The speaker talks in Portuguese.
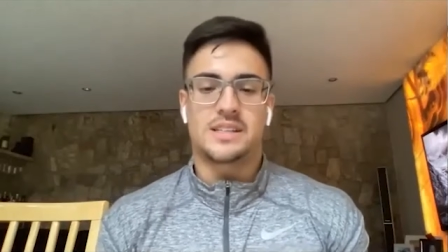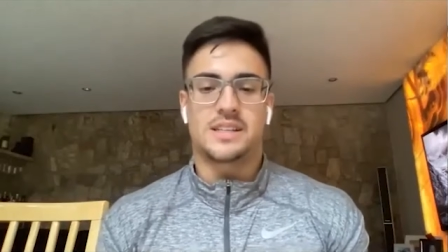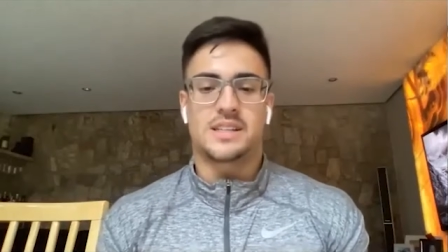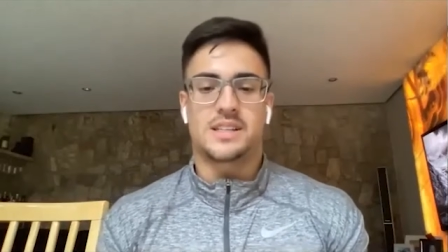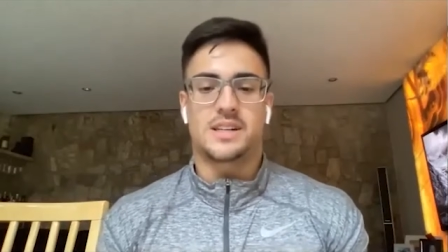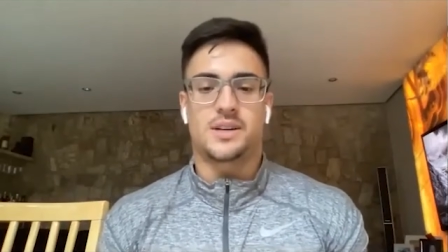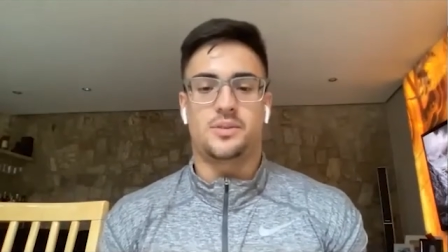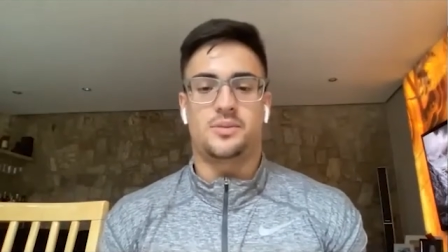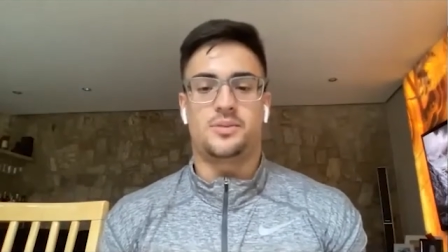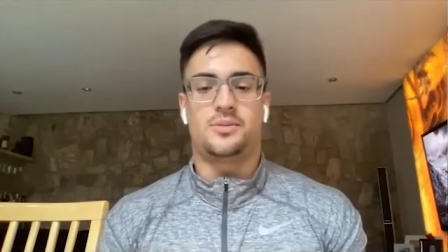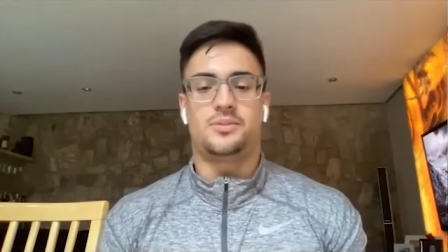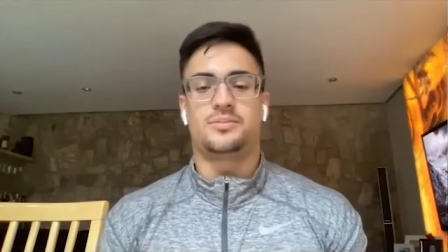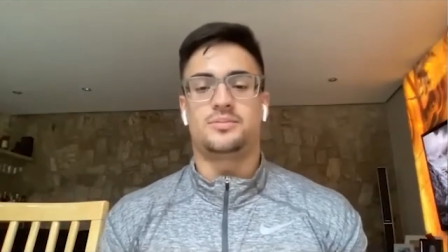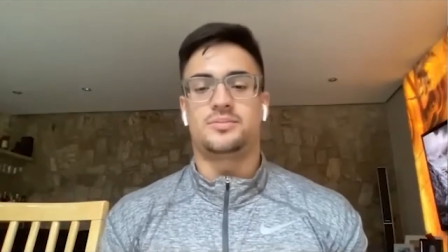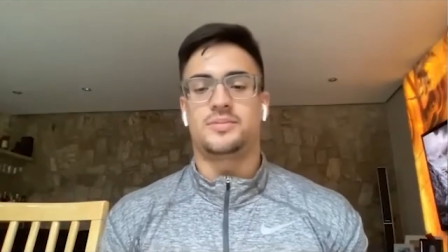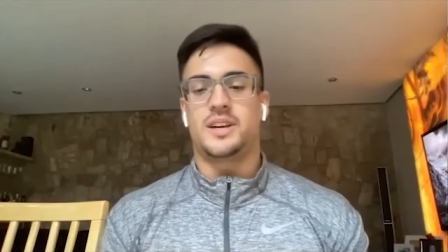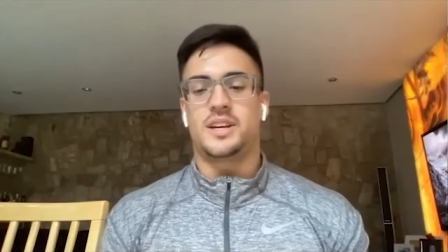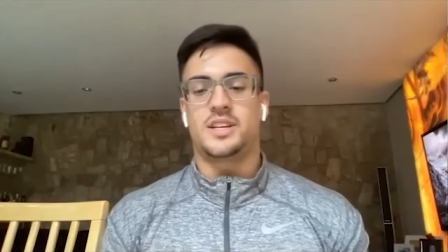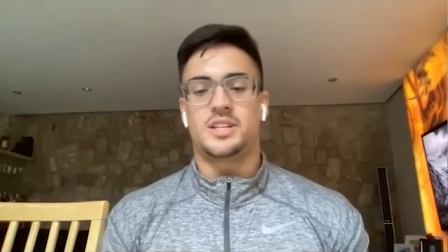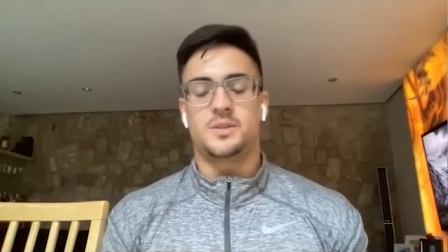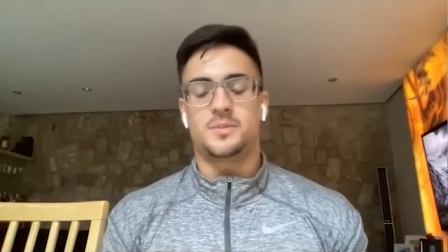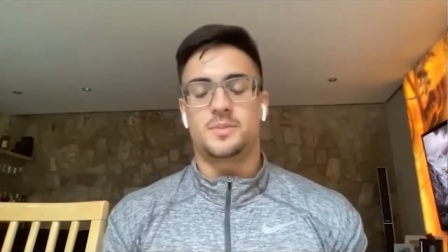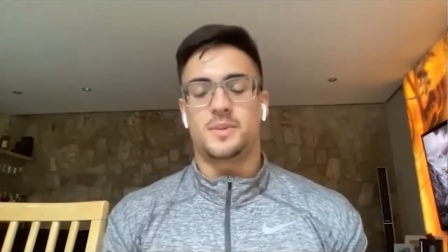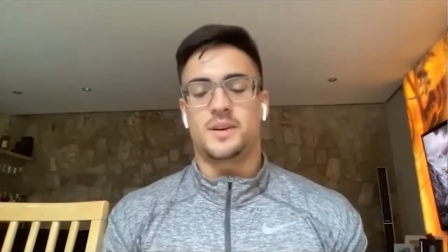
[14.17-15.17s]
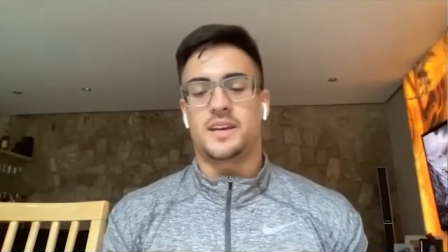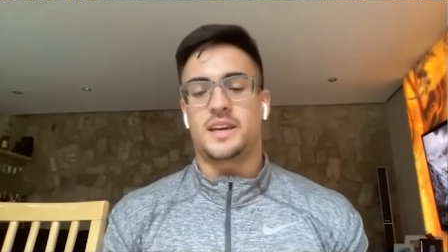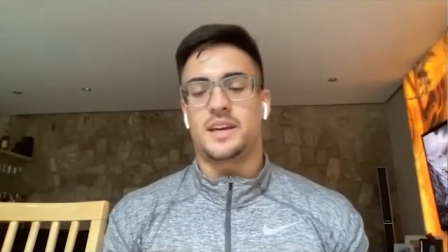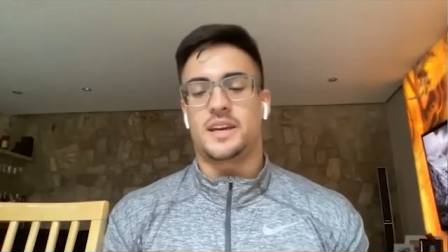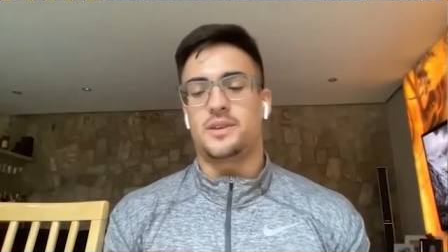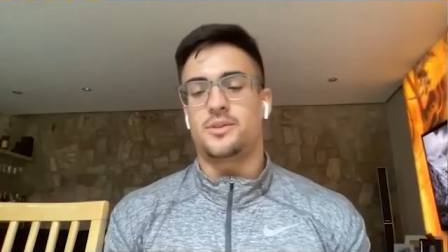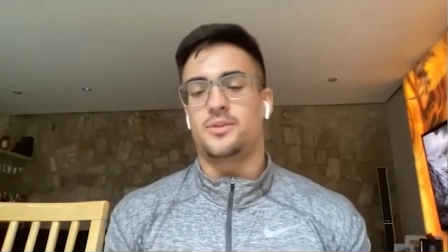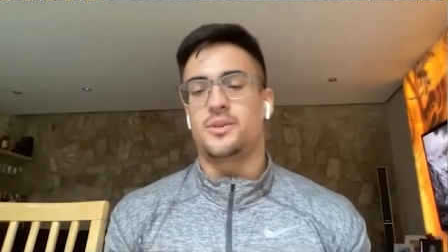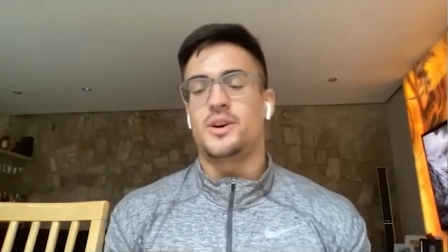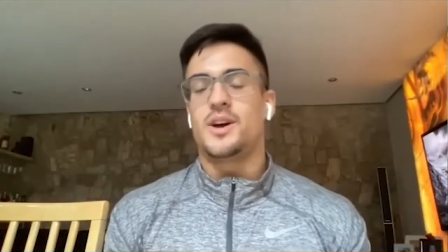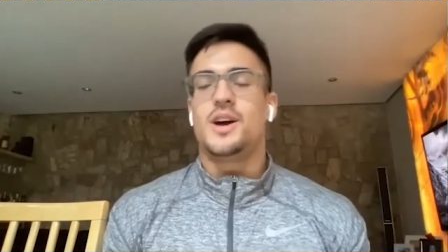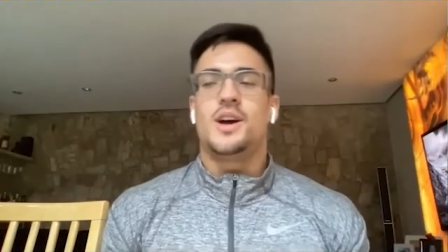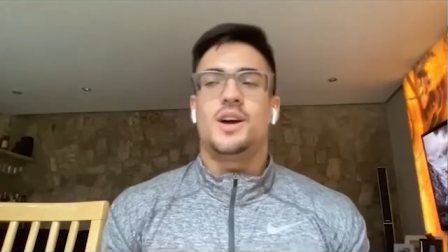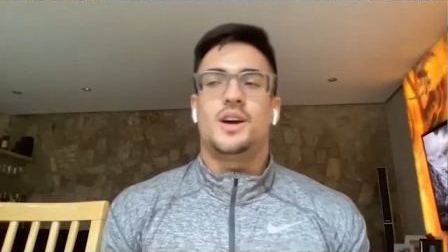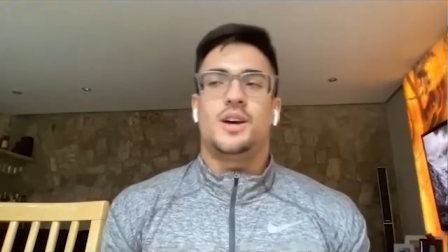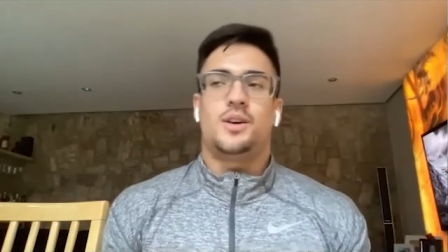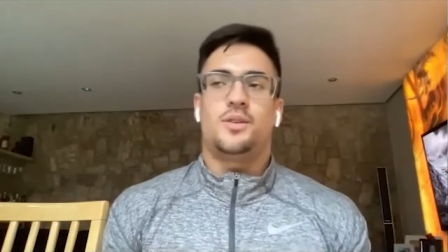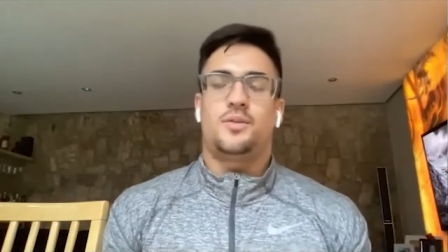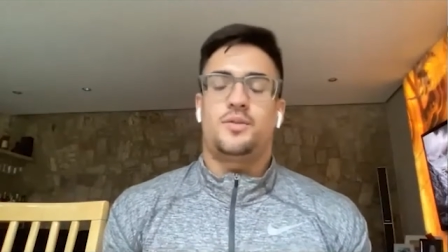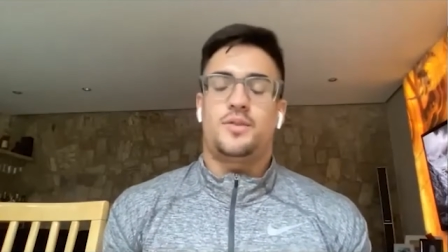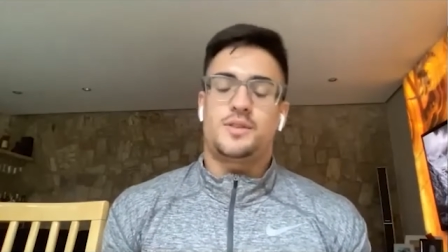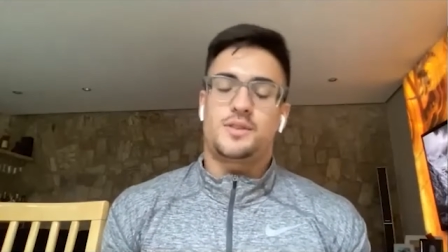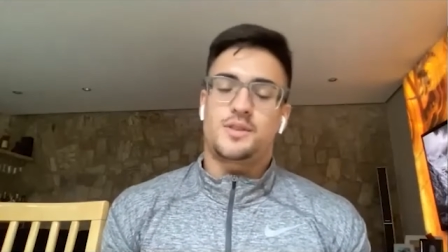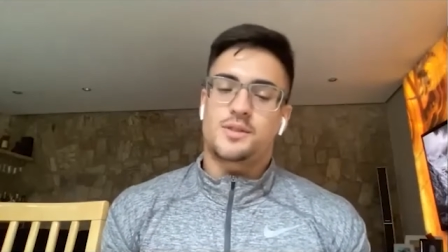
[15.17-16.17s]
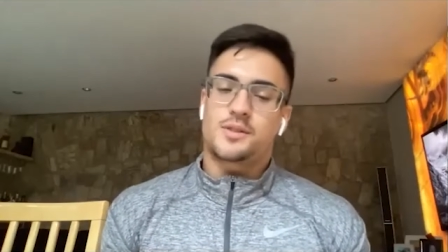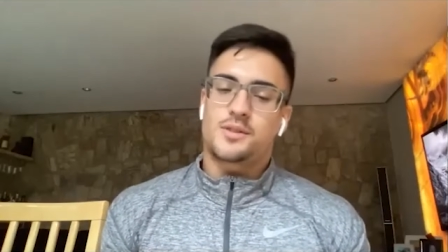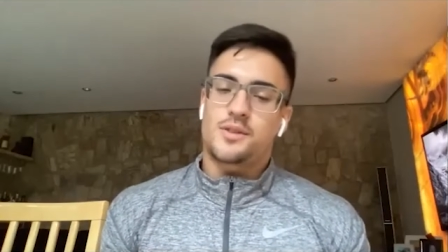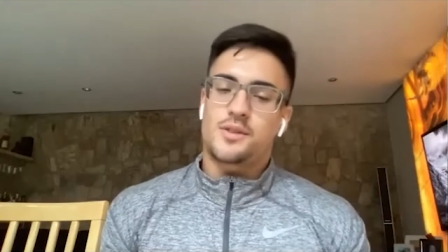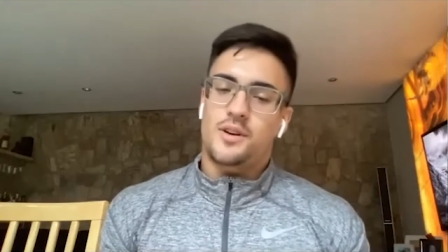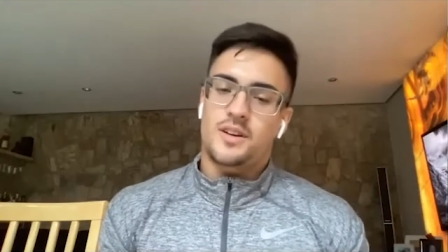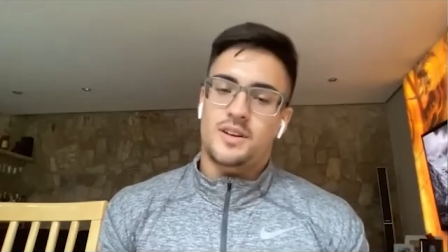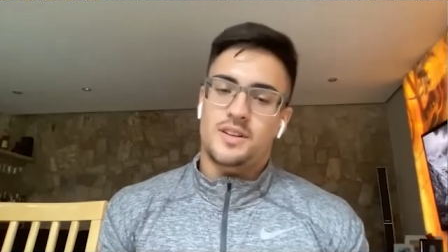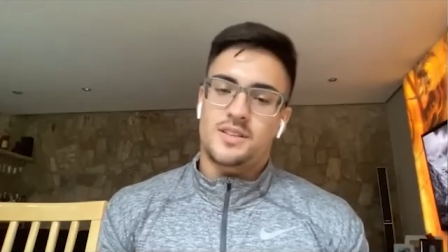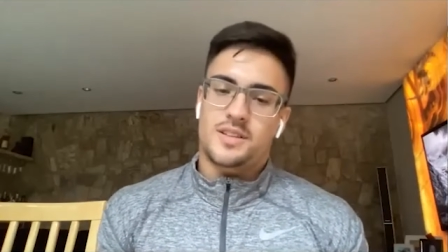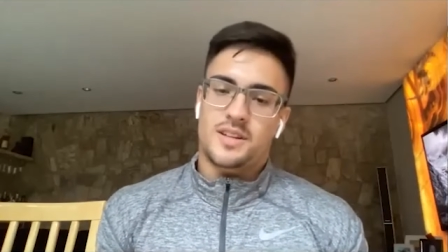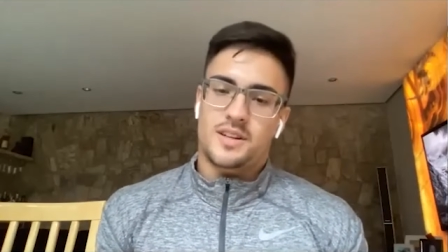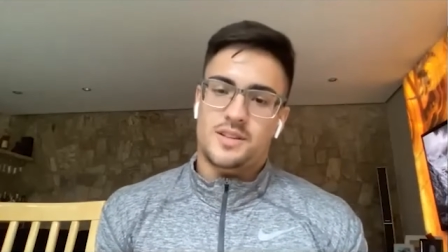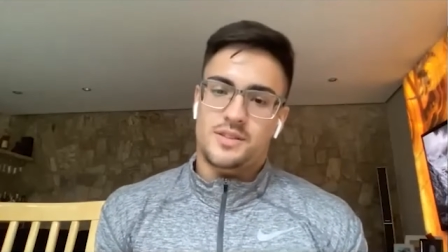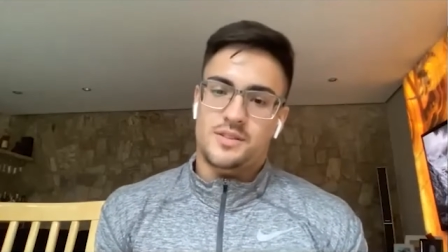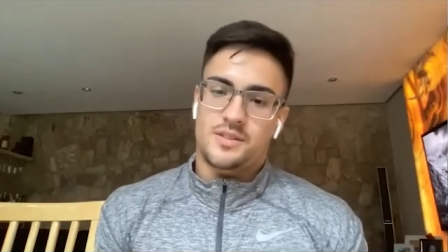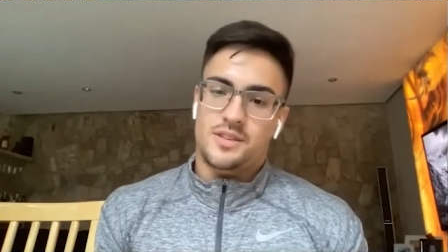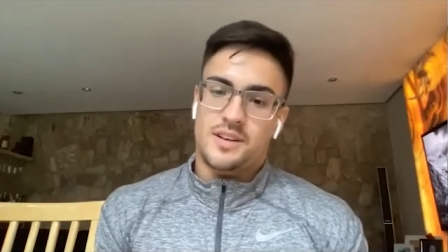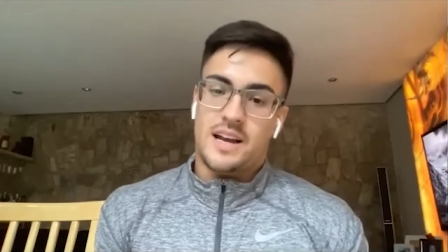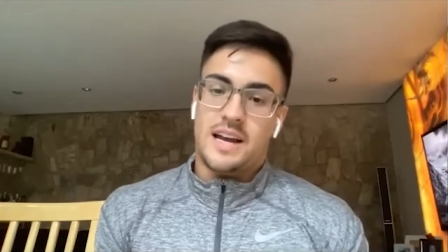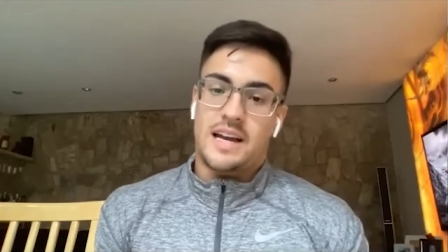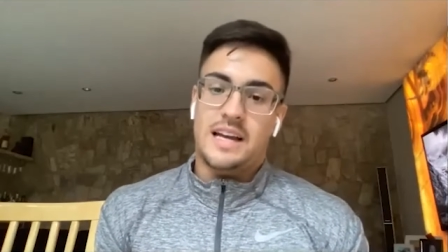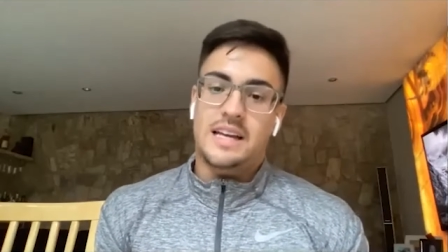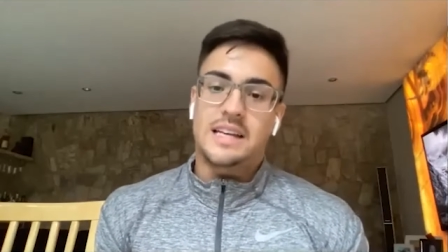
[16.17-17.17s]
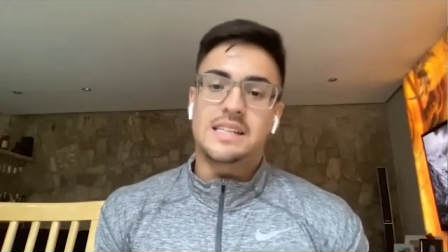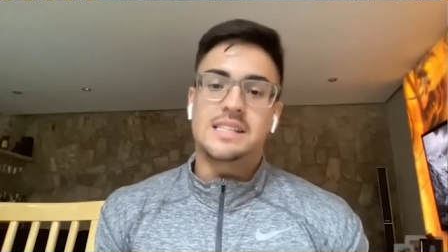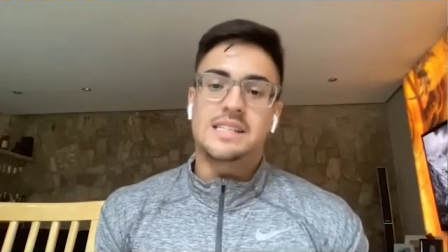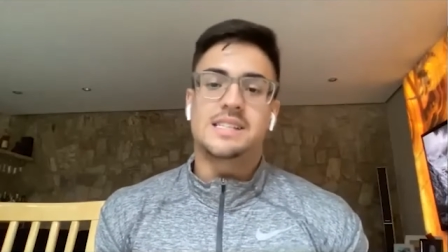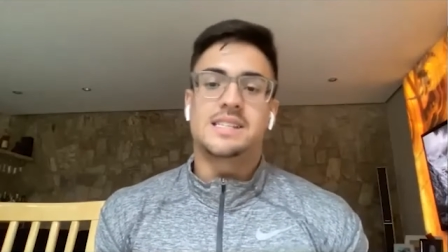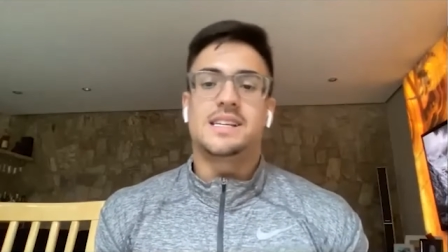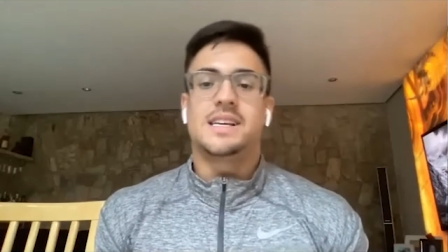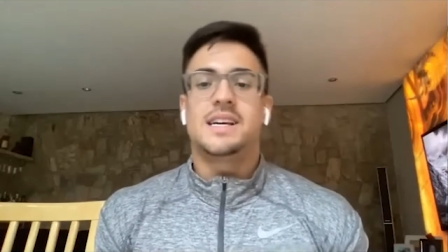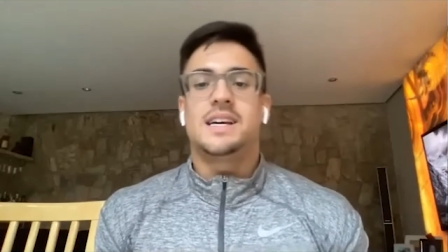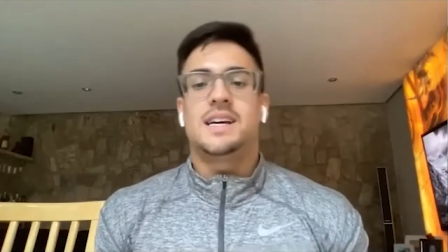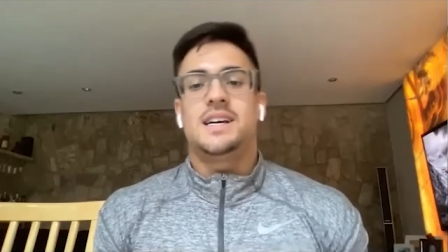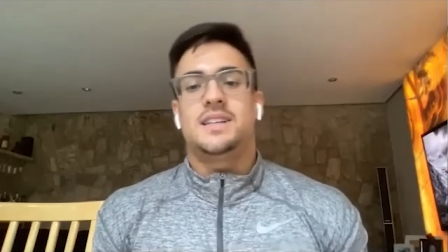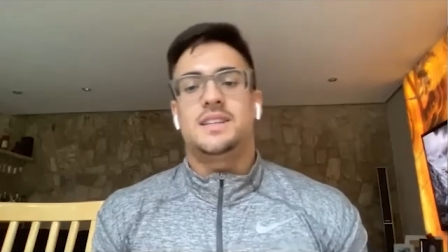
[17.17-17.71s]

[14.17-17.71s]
Então, desde pequeno, eu fiz escolas tradicionais.